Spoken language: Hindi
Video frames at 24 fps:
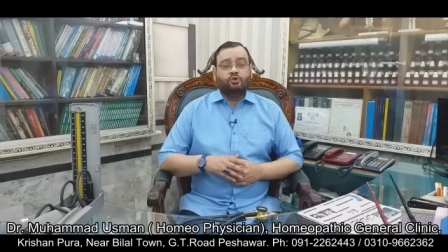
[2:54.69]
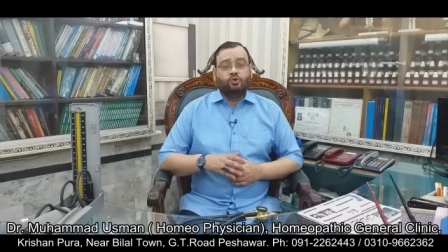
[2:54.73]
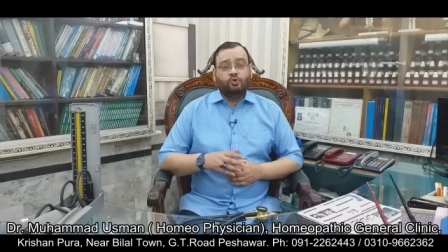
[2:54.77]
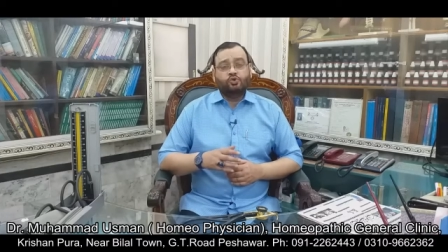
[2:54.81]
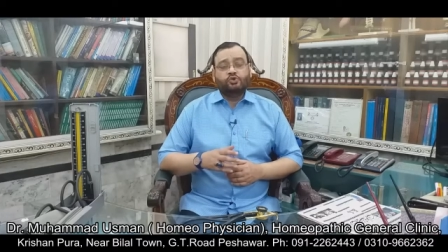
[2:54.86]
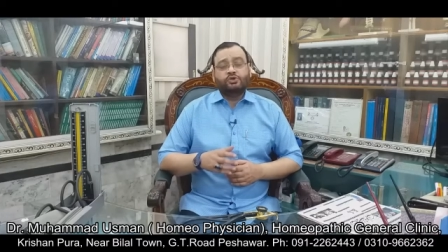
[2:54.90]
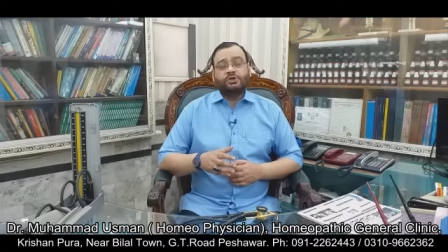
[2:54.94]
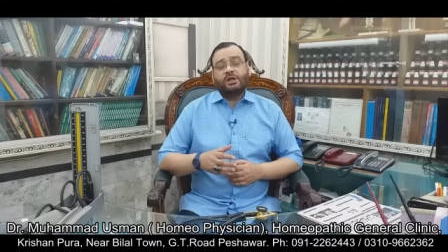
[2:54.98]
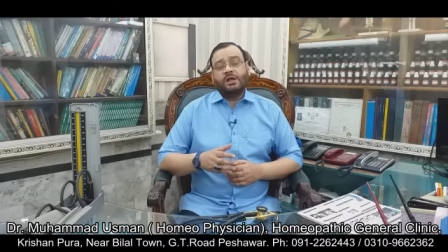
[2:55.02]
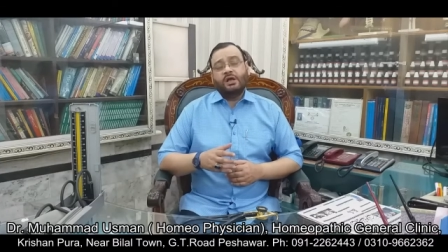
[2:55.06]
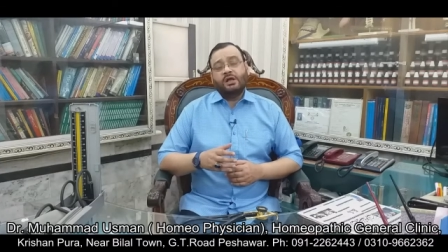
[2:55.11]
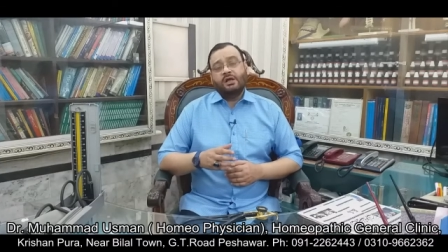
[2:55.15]

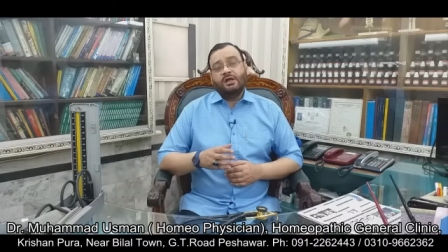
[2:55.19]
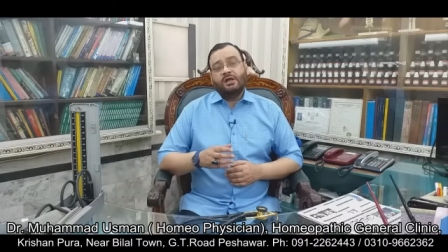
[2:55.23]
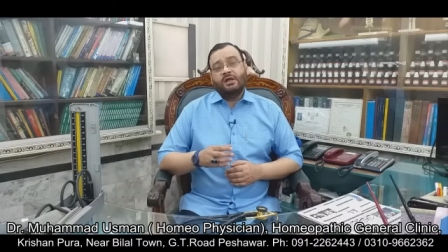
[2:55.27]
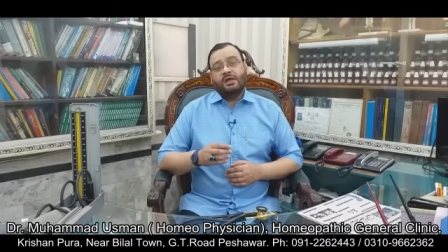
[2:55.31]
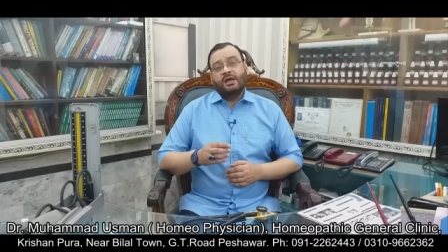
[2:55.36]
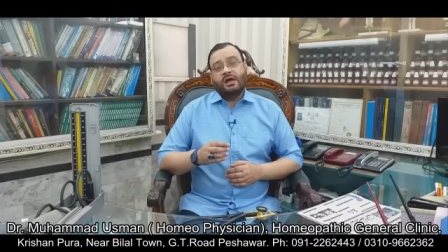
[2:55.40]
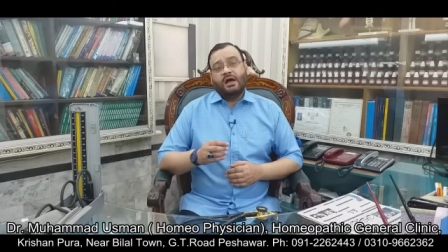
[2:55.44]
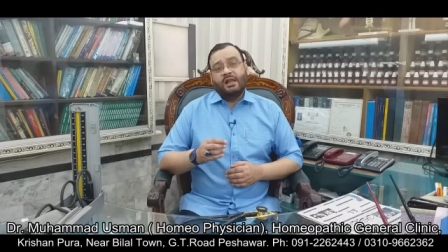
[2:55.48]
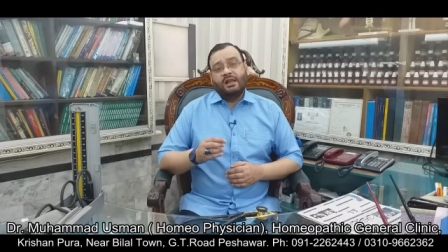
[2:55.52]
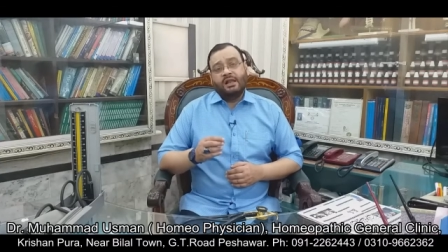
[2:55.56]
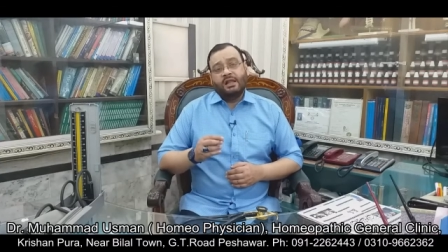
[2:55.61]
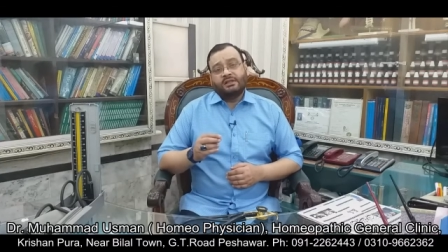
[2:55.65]
दूसरा
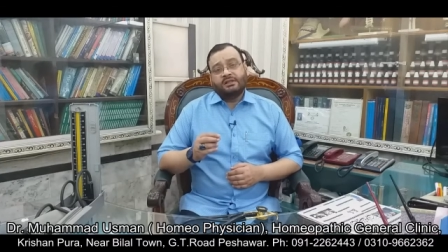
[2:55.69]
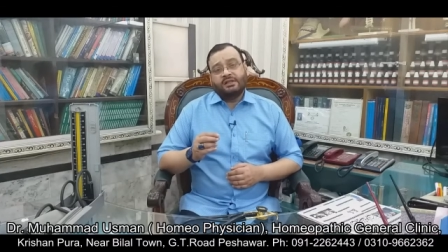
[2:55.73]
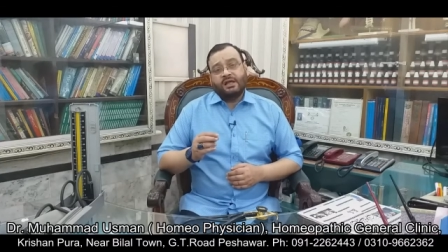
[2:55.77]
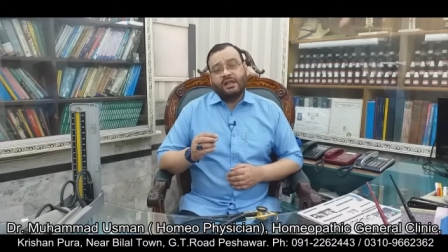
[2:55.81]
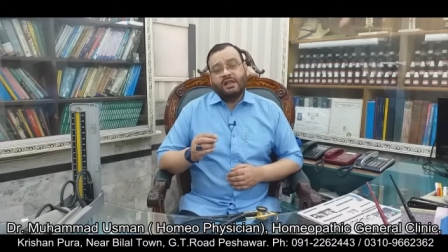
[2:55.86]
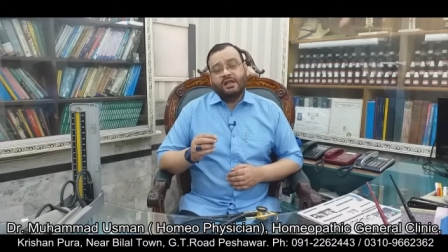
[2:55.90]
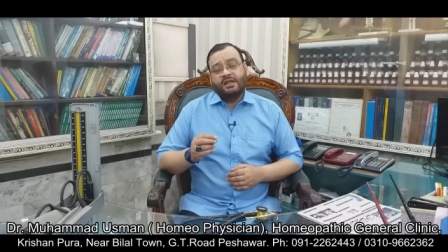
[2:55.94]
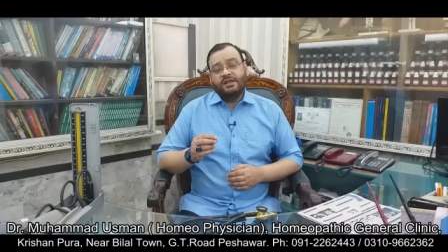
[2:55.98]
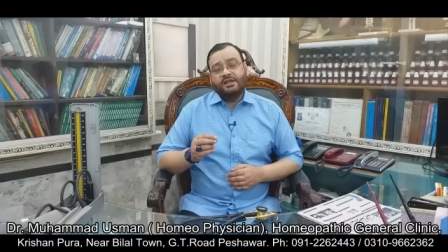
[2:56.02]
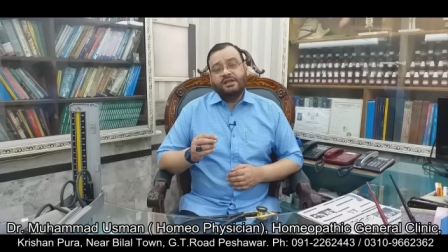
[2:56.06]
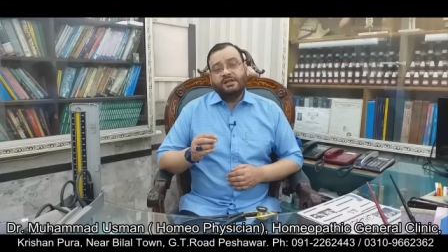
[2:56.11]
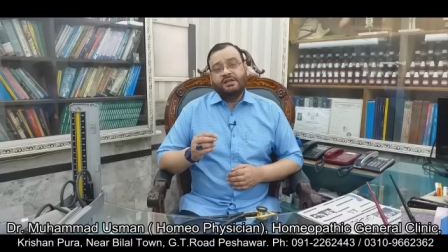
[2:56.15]
अल्लाह
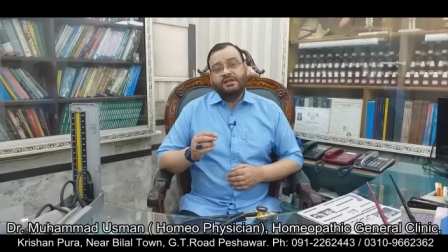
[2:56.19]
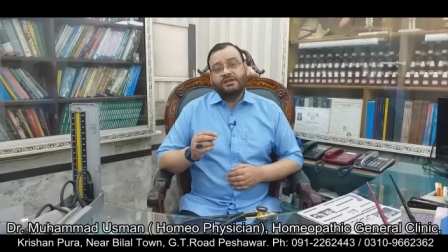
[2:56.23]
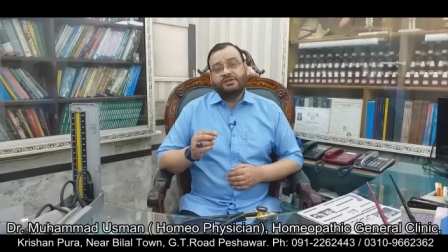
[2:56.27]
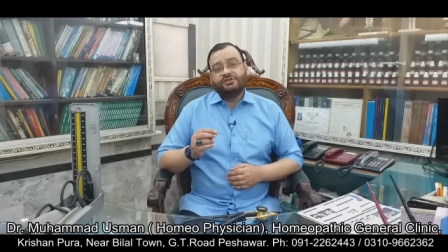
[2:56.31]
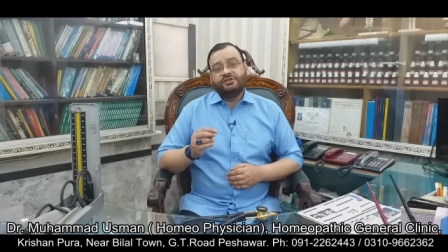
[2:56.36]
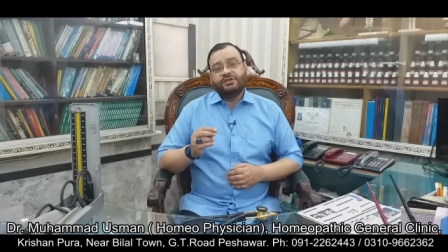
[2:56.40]
ताला ने ये